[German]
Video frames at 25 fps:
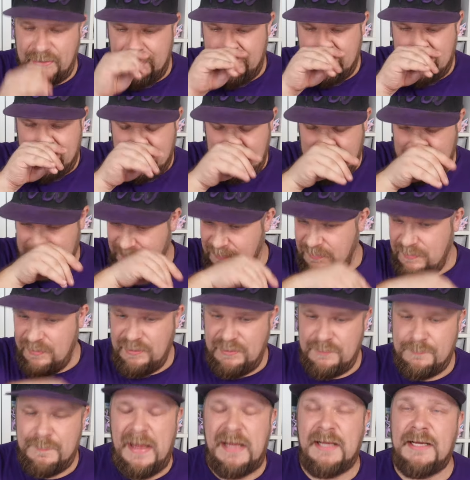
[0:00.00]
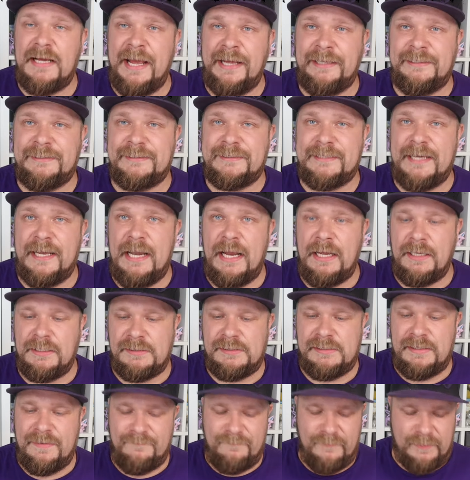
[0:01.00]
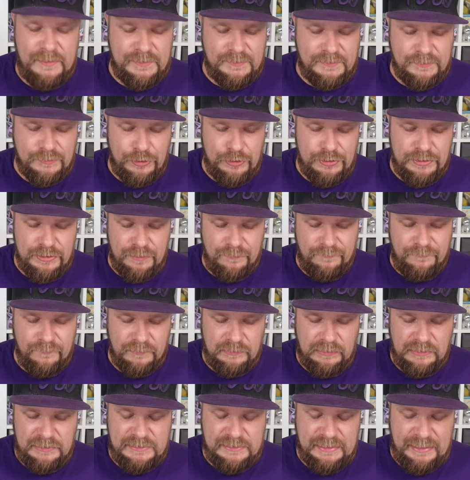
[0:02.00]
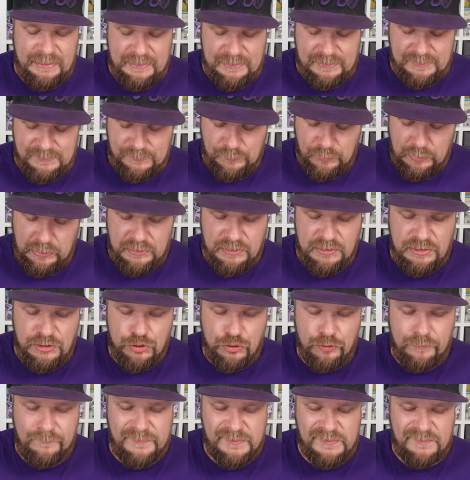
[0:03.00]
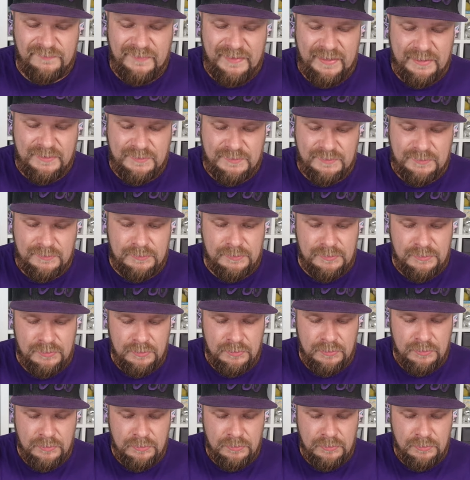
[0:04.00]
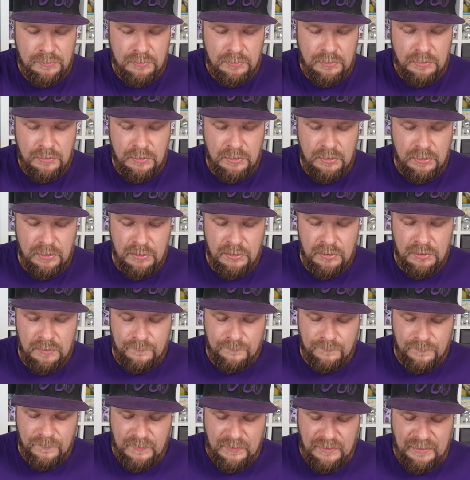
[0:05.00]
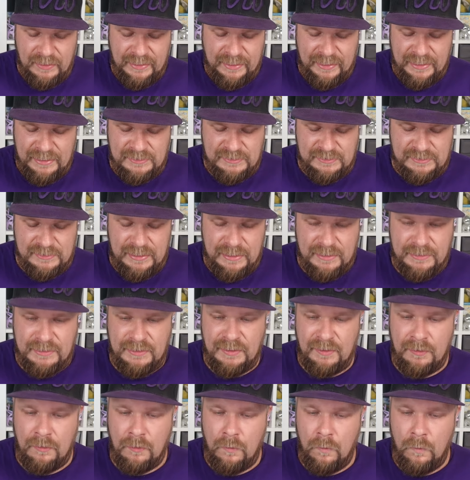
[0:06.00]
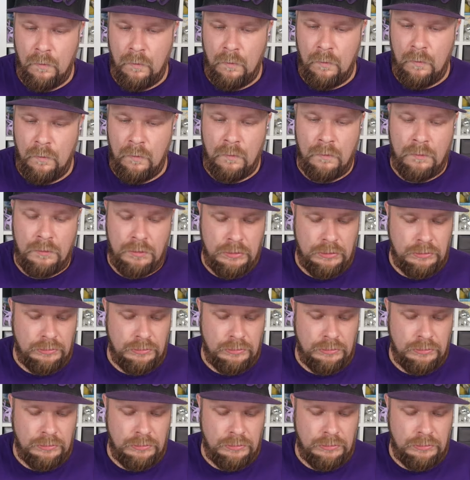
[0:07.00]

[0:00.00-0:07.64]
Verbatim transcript: es, äh, ich mache extra langsam, weil es könnte auch wirklich sein, dass sogar die schon was wert sind. Resladero.